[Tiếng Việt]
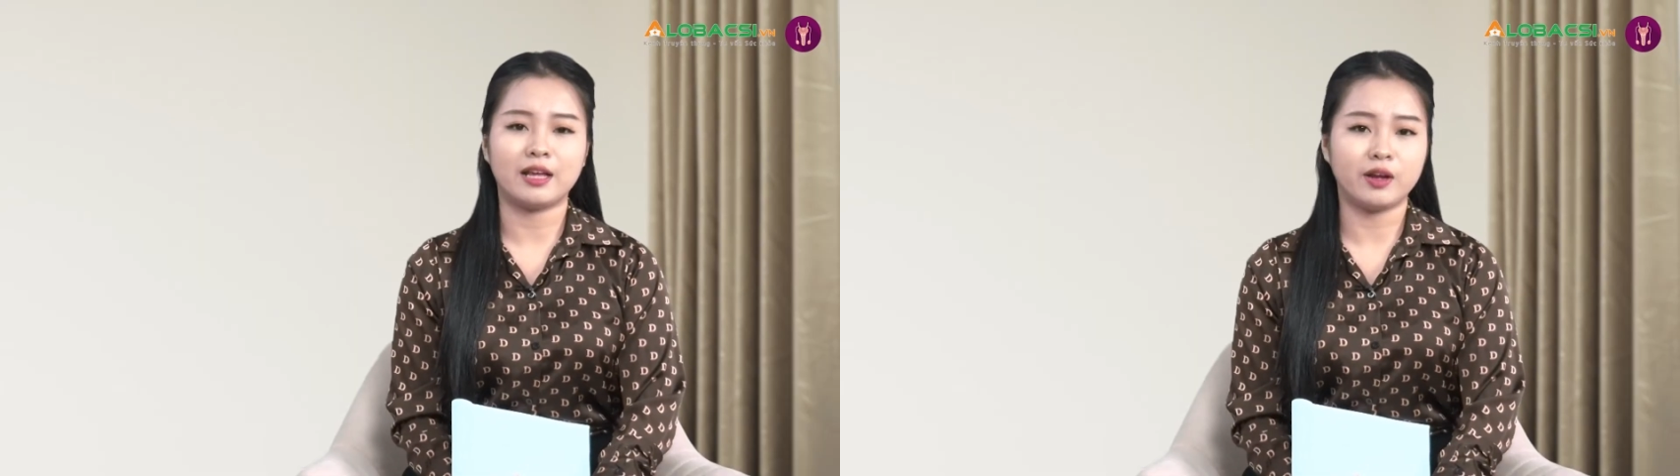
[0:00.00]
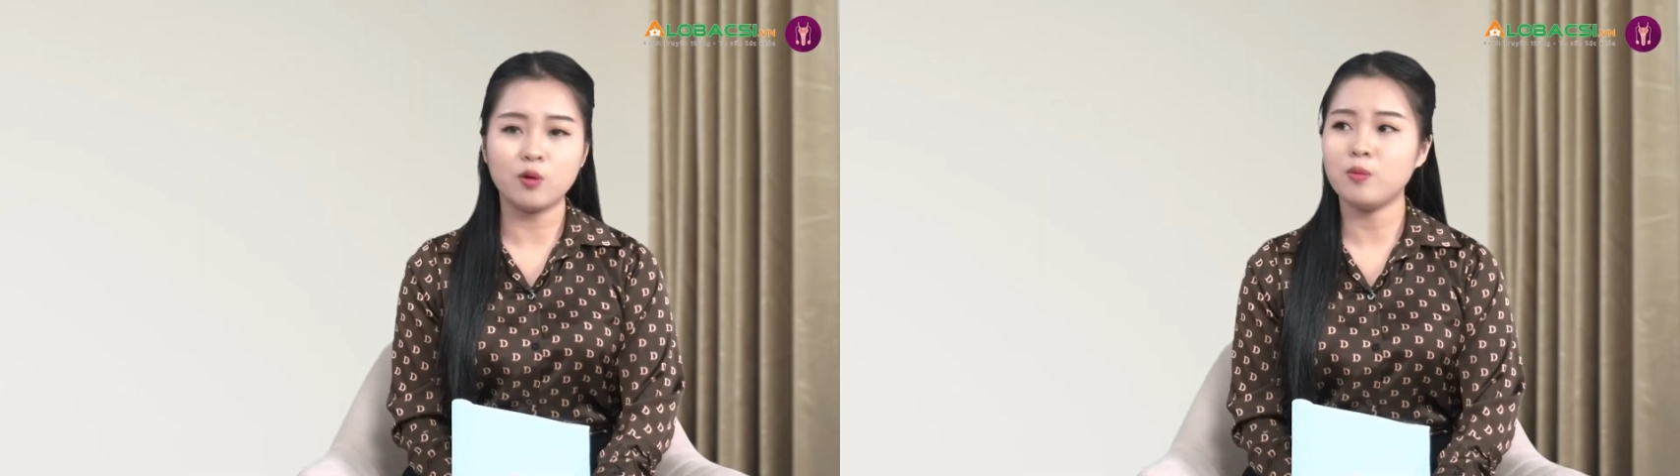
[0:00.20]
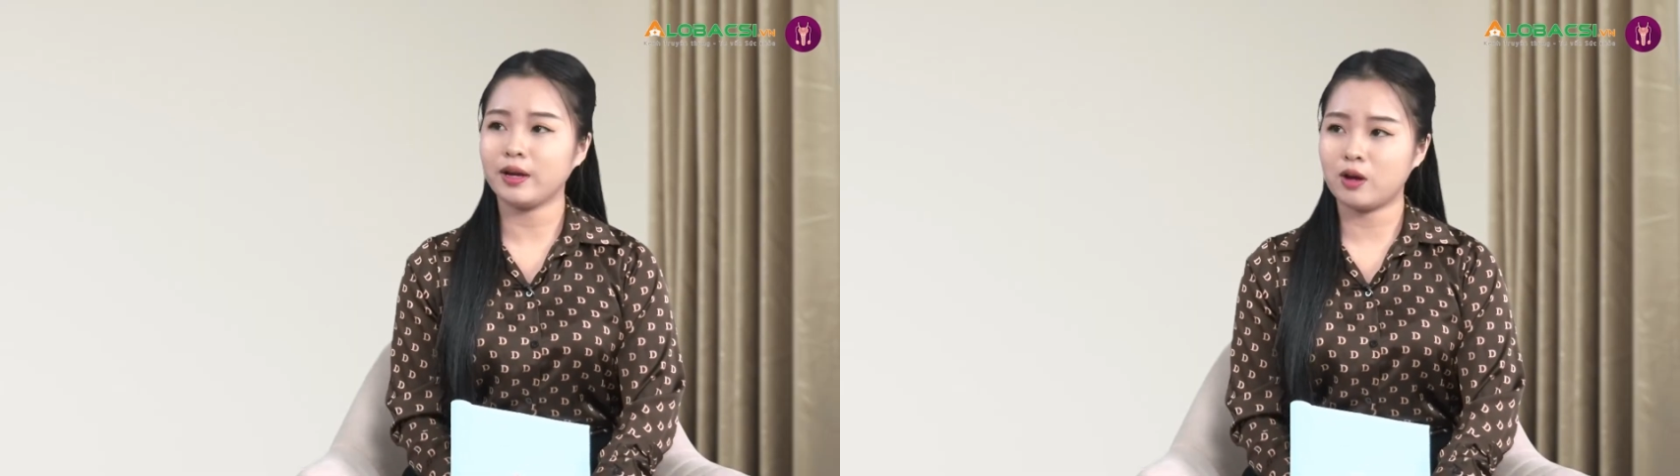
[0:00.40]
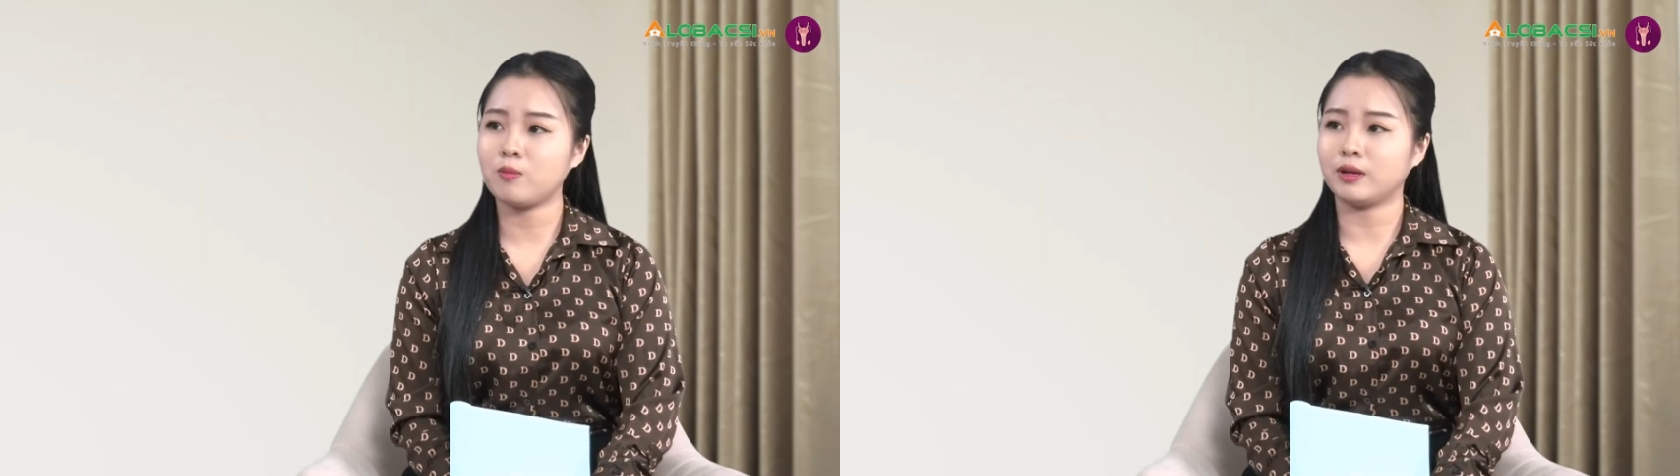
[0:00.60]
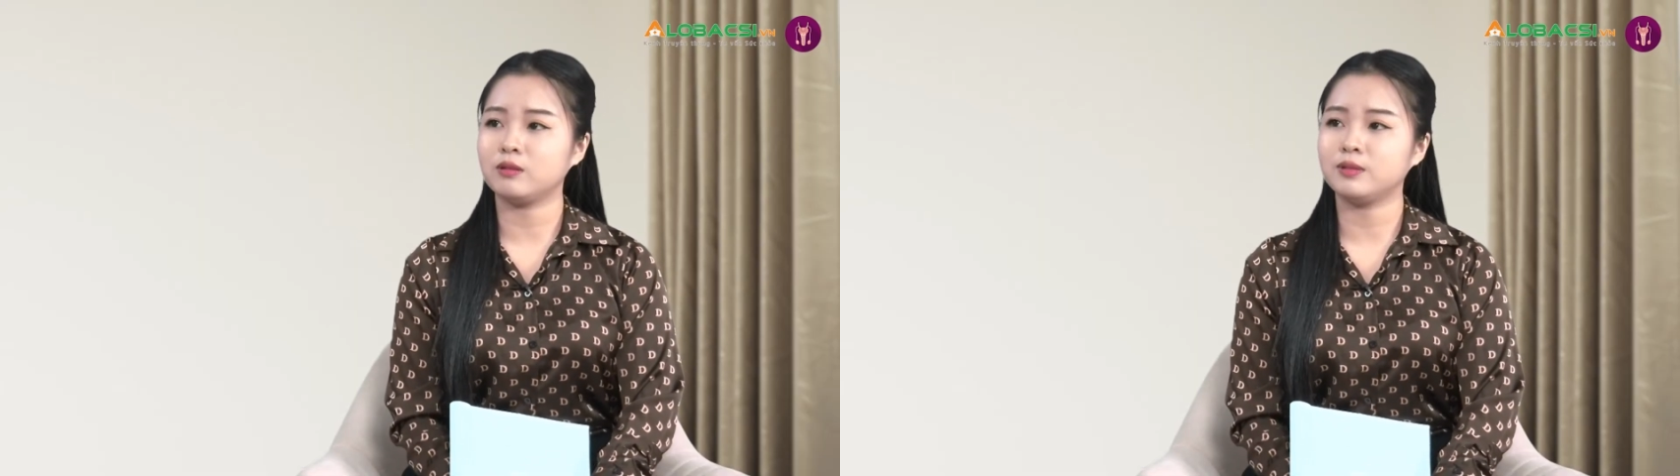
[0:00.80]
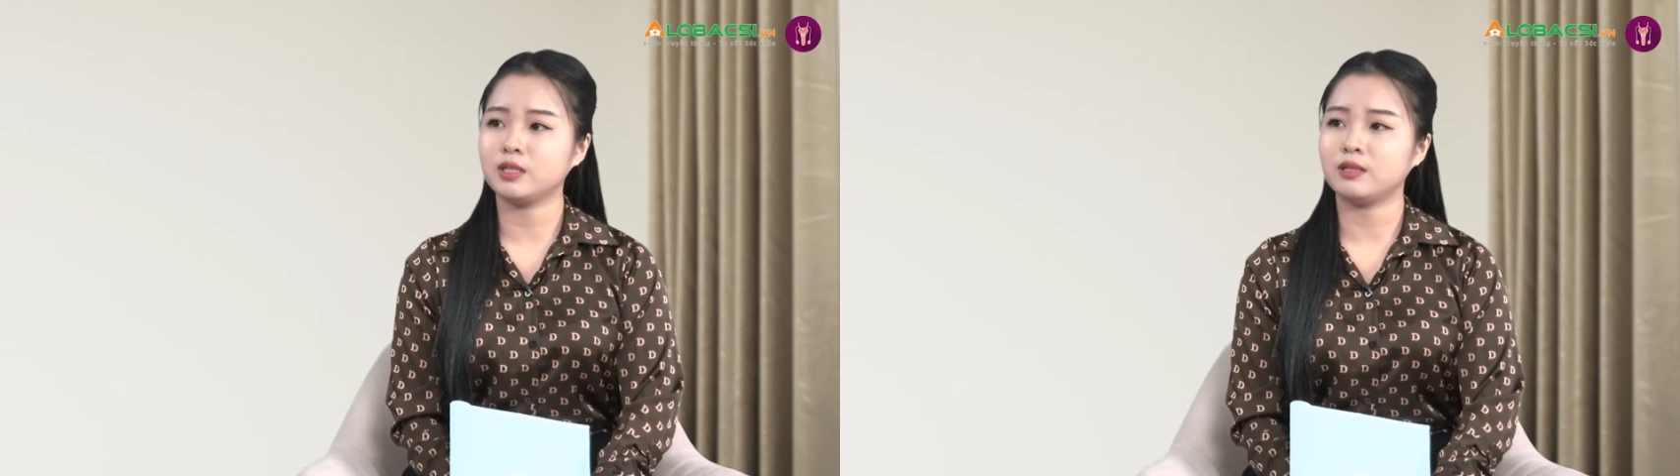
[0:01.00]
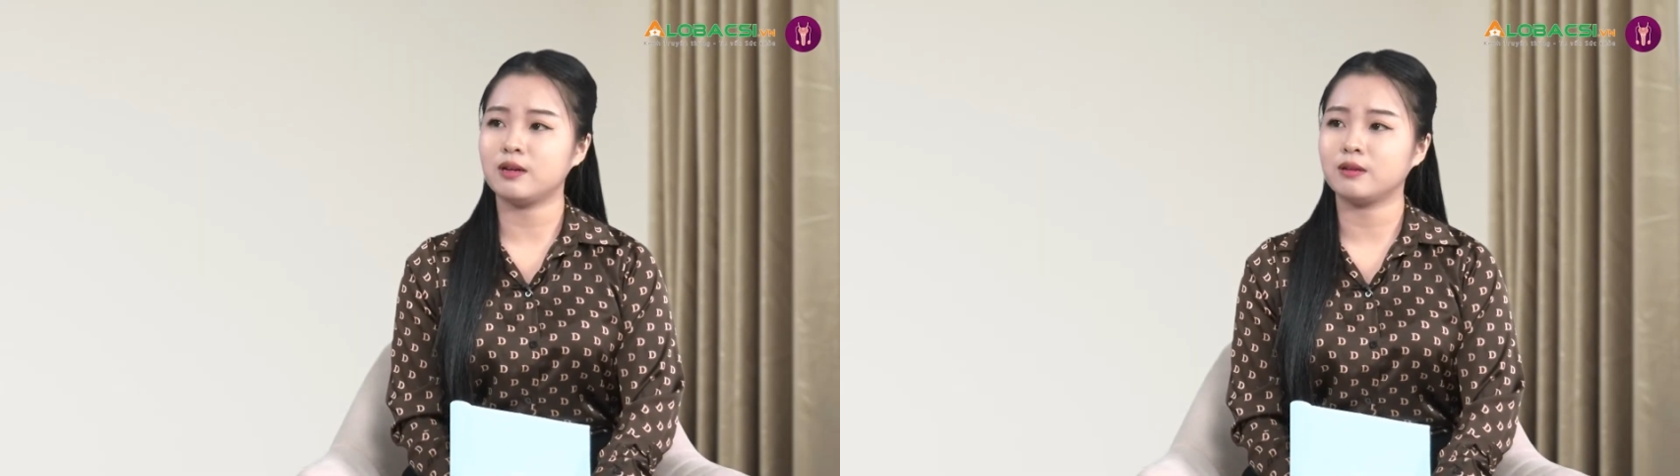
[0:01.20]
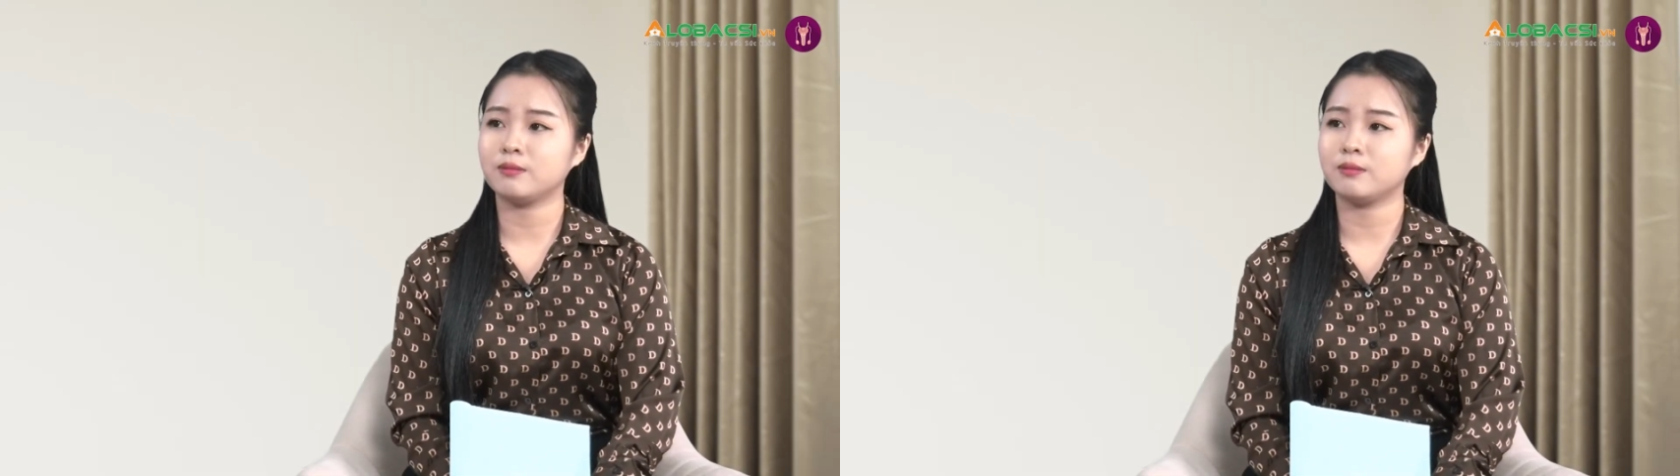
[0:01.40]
thì đúng hay không ạ thưa bác sĩ? Vâng,